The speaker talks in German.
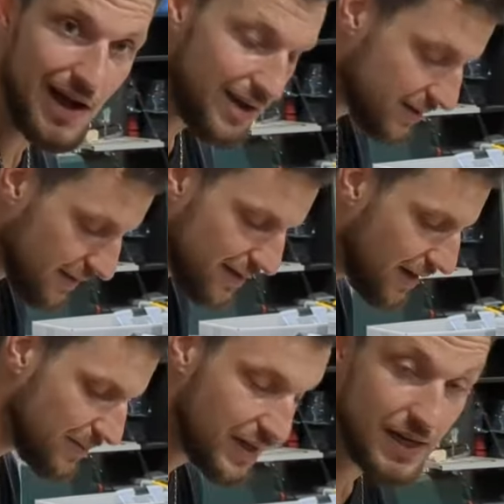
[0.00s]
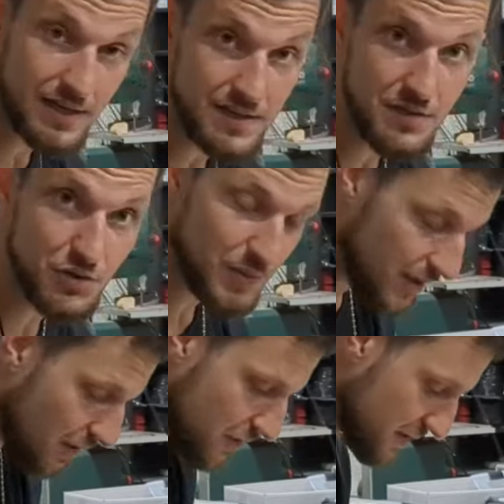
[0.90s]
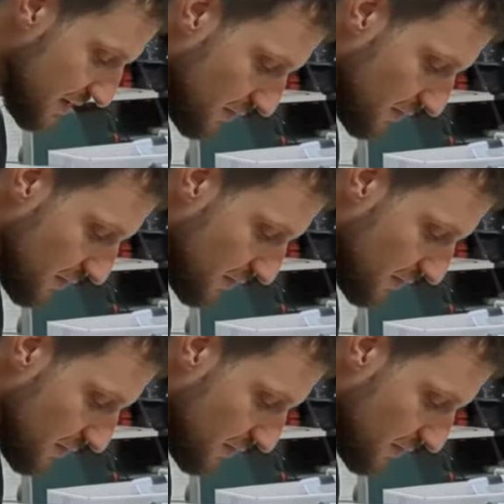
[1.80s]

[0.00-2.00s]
Haare drin haben, dann kann ich die auch später rausziehen,